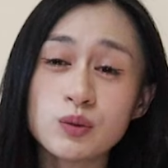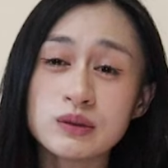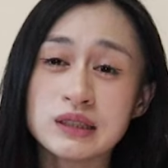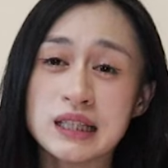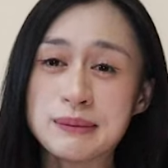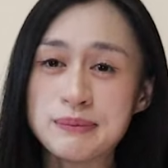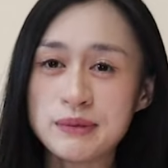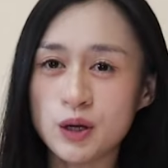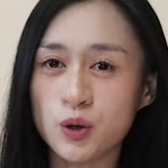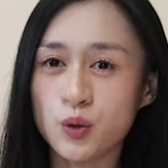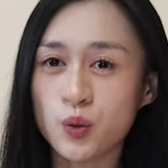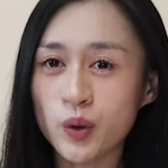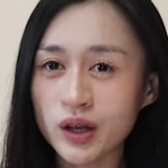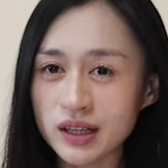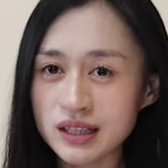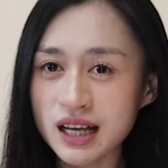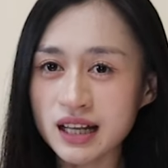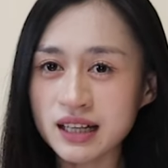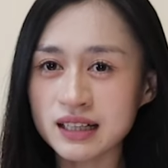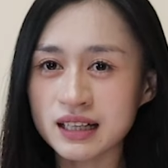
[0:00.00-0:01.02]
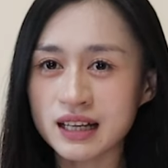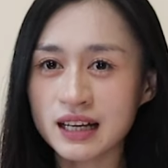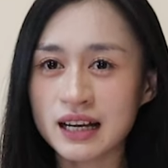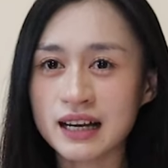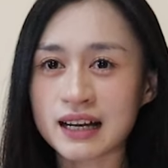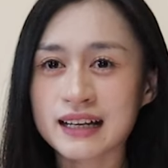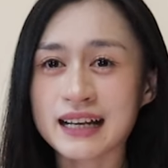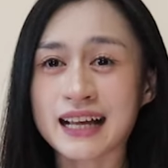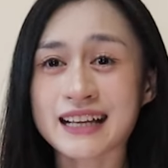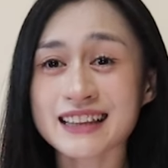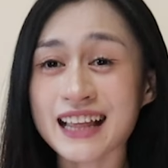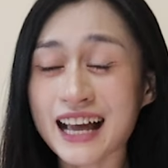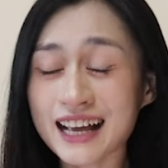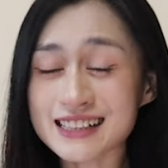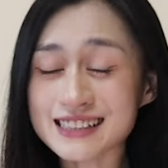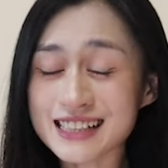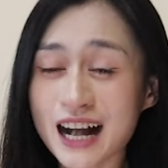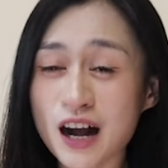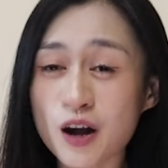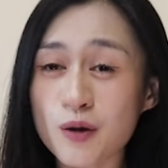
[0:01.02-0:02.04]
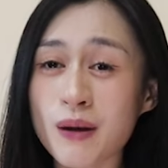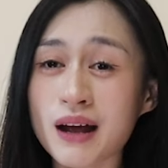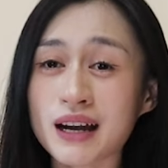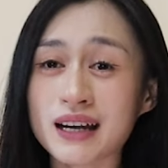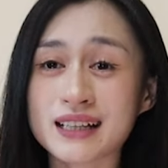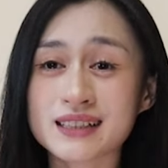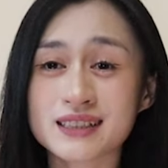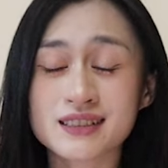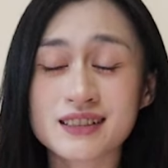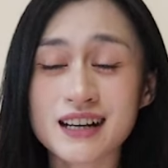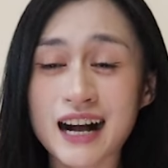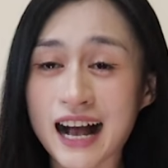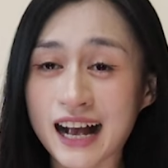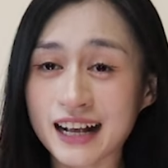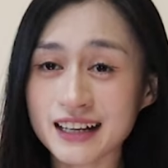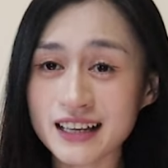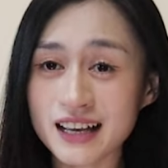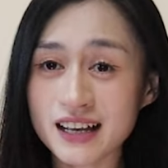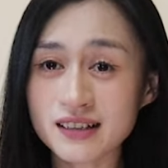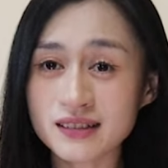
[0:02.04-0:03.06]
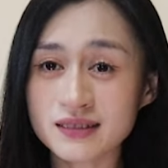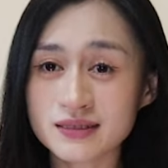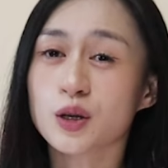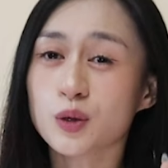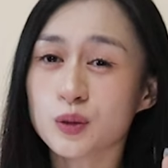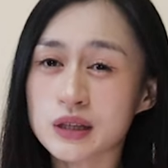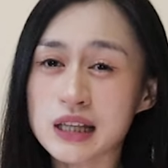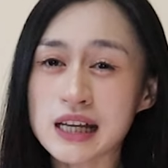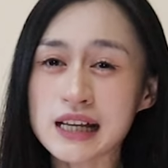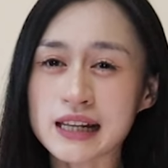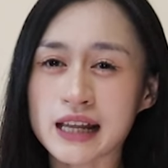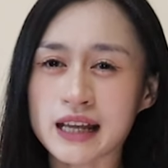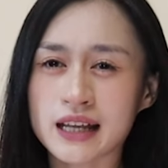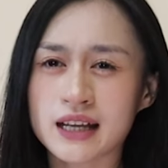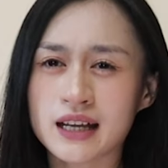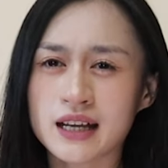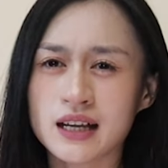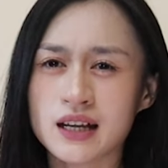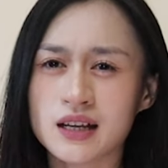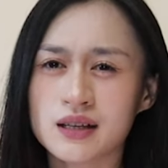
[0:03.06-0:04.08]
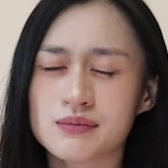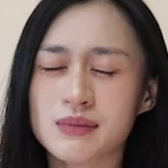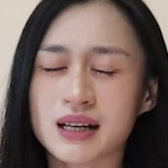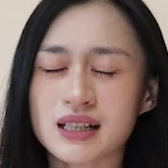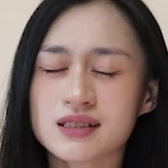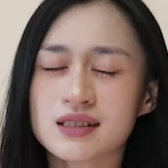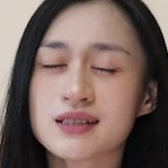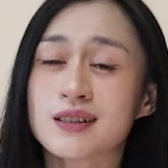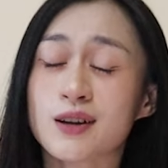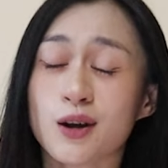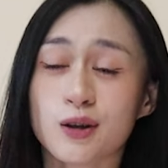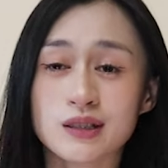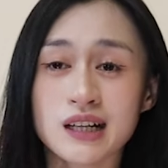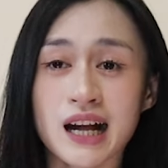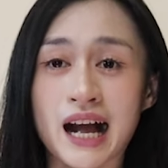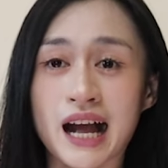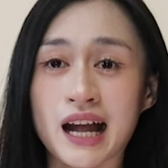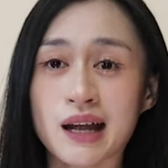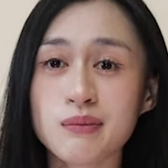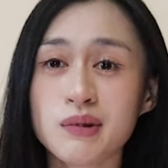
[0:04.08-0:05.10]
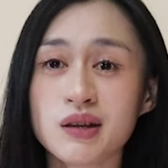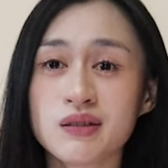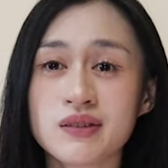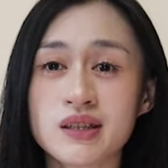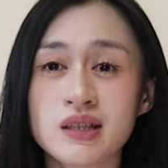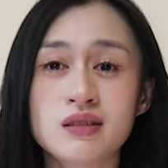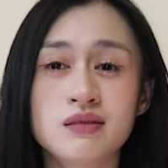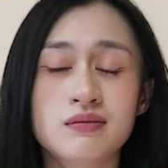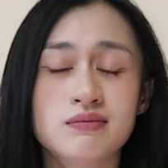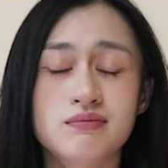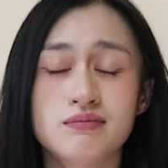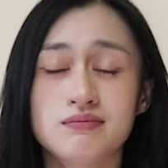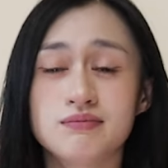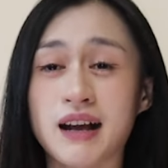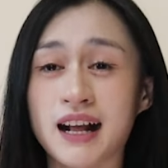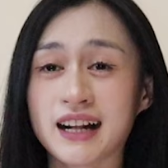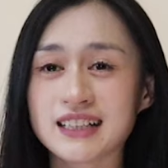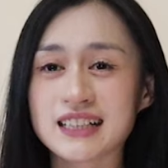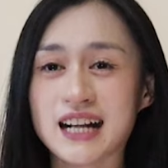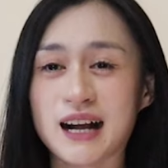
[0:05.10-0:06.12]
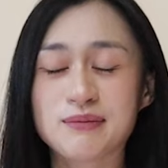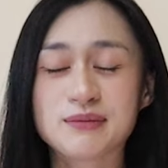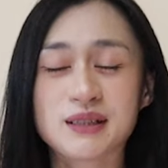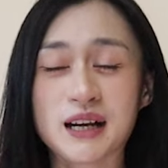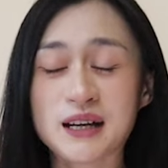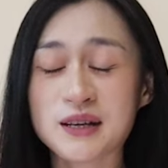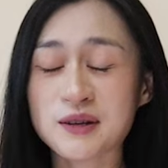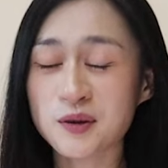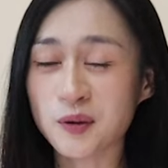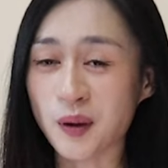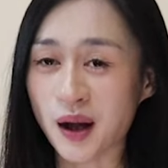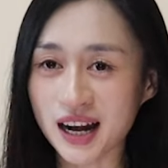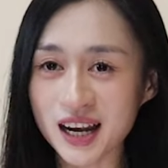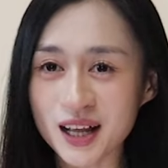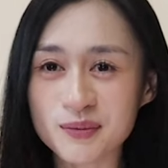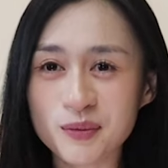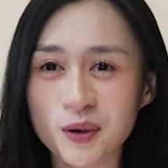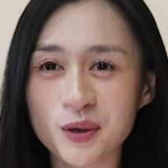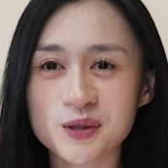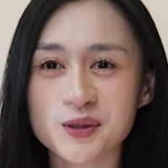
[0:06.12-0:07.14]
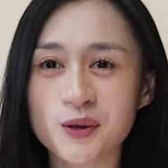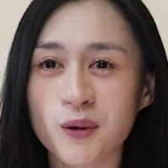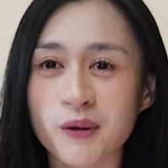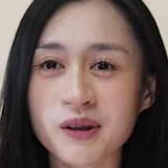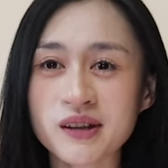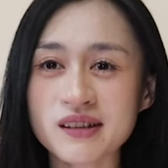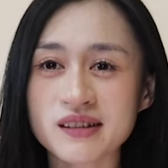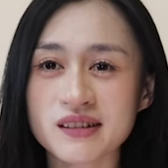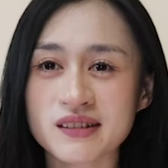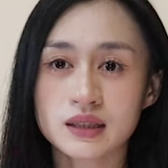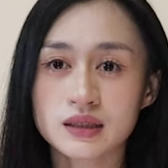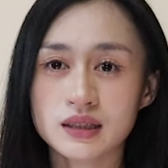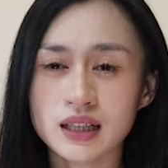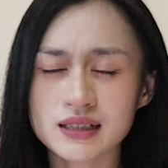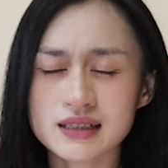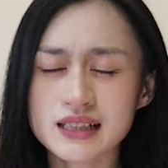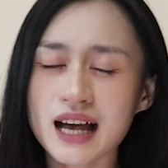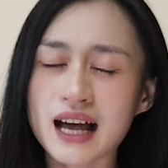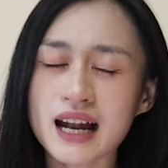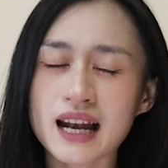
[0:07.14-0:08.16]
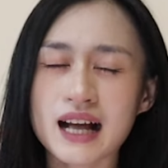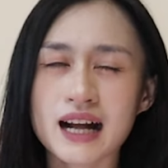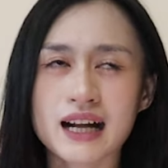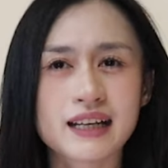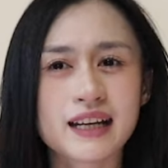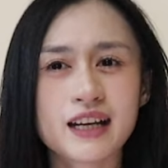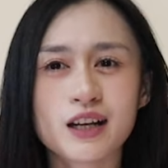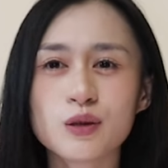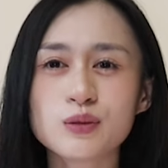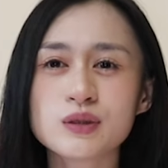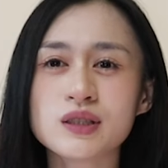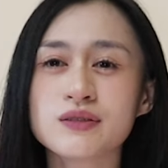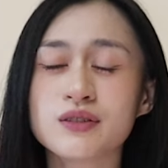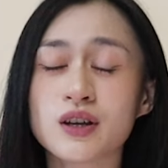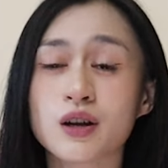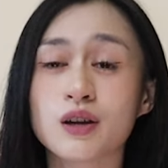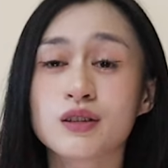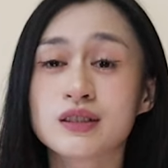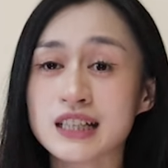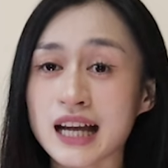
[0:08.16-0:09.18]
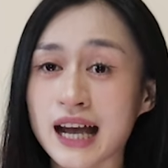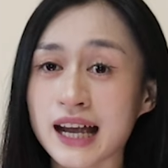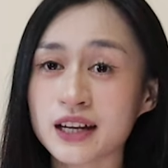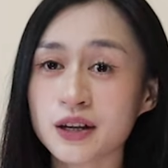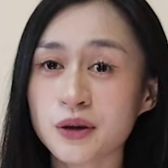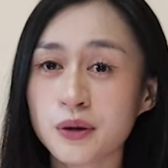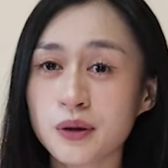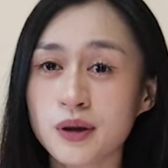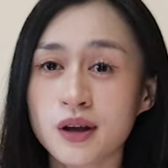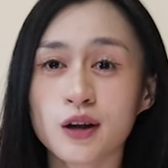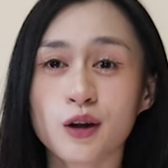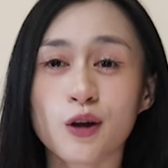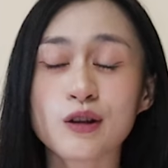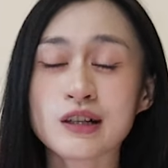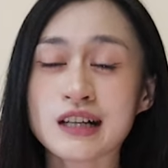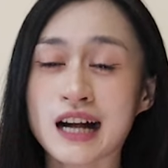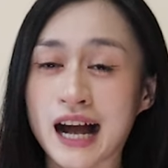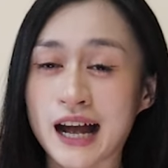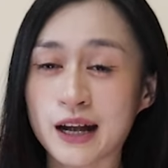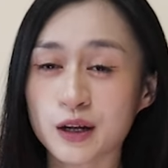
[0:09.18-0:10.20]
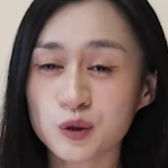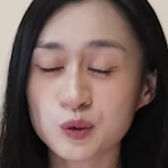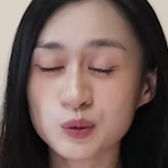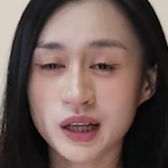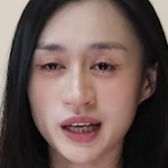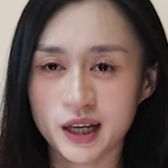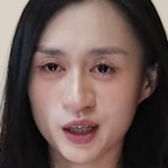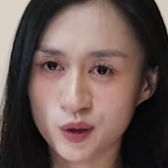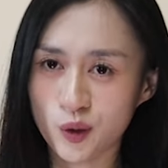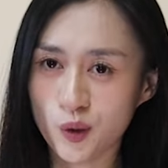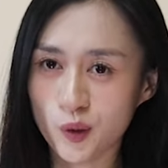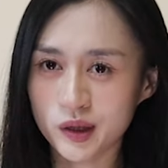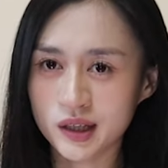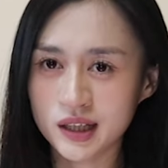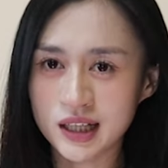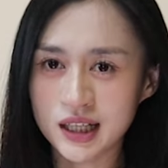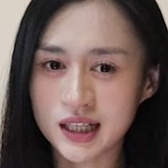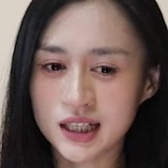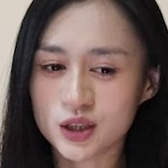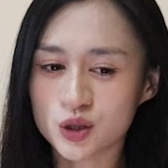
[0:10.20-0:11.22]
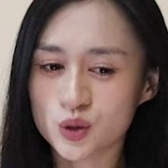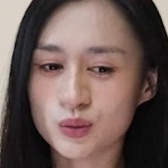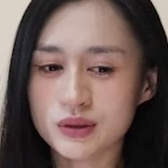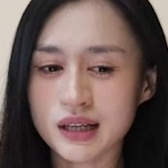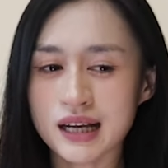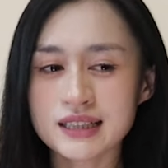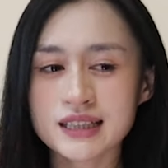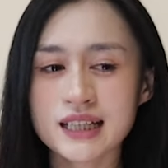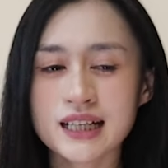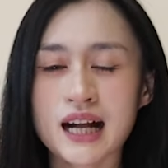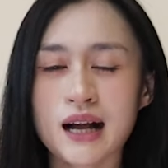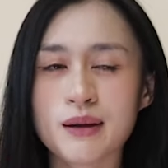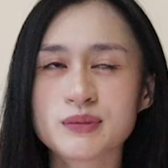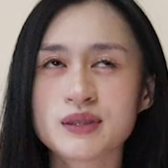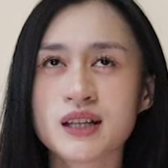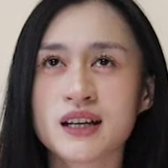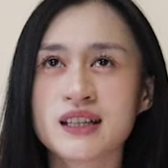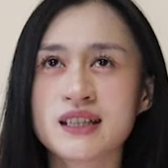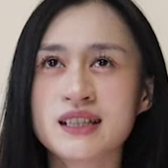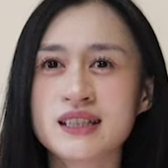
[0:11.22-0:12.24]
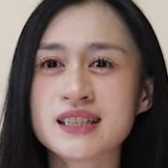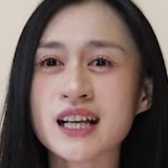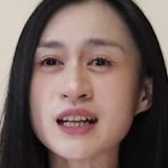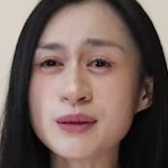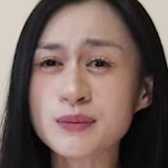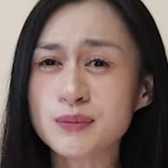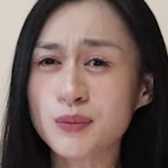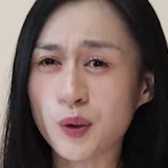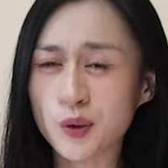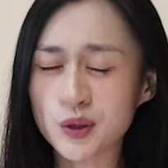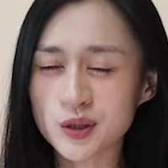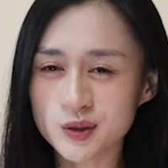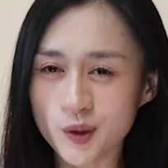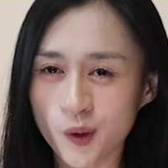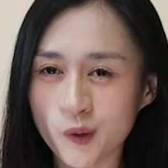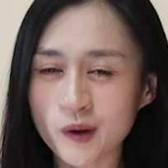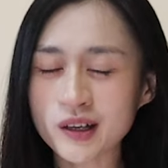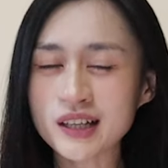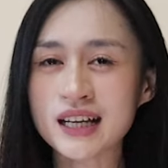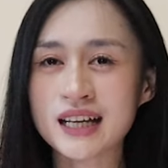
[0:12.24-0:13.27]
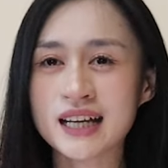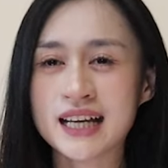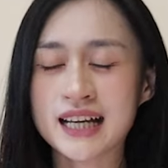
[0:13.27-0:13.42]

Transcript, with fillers: cùng tìm hiểu nguyên nhân là tại sao bạn lại sợ hãi nhá đầu tiên này bạn sợ con gái bởi vì bạn cảm thấy quá là bối rối thật ra là cái này không chỉ với con trai đâu con gái cũng thế thôi chúng ta sẽ cảm thấy rất bối rối